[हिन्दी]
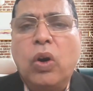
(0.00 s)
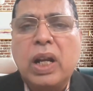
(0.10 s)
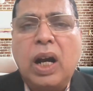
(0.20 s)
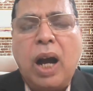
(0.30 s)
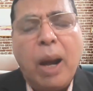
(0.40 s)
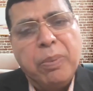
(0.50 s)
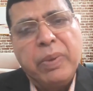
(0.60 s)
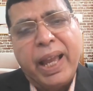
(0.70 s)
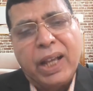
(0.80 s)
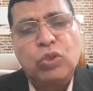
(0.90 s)
और अब
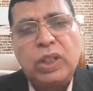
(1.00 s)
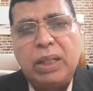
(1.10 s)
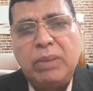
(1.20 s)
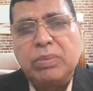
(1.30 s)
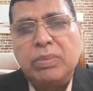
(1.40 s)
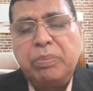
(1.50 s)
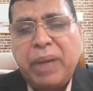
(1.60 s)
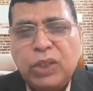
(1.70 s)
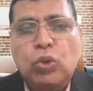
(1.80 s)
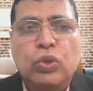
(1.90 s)
एक्चुअली
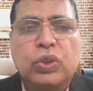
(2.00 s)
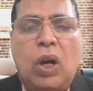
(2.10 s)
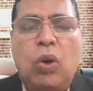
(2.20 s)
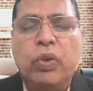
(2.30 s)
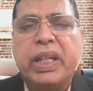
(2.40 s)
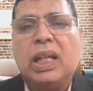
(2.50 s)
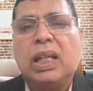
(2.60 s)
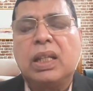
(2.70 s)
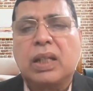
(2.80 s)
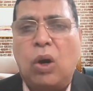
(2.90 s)
मैं सोचता हूं कि
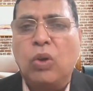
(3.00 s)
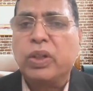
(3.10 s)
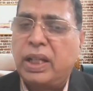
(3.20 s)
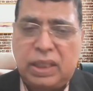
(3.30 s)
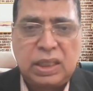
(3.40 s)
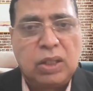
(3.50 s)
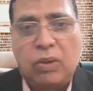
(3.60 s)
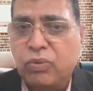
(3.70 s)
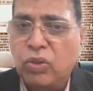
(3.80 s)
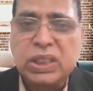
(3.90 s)
राहुल गांधी की
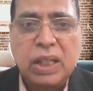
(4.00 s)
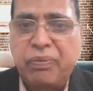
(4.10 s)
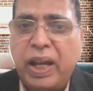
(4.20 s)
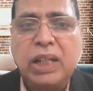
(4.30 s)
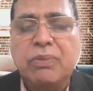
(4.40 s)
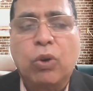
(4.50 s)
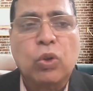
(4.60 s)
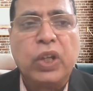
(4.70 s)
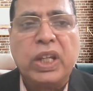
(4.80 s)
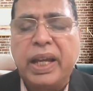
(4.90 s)
ऑफकोर्स एक फैन
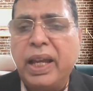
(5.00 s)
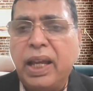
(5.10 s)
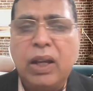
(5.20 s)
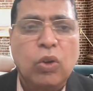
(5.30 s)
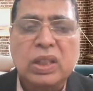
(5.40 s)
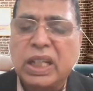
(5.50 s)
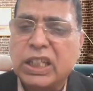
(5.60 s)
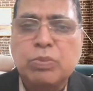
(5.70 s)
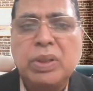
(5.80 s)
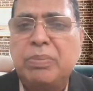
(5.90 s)
फॉलोइंग है और
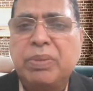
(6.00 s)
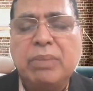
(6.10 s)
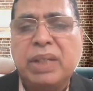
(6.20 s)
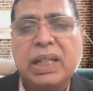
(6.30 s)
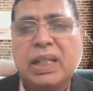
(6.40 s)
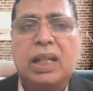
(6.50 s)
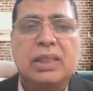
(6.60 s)
लक्ष्मी भी मेरे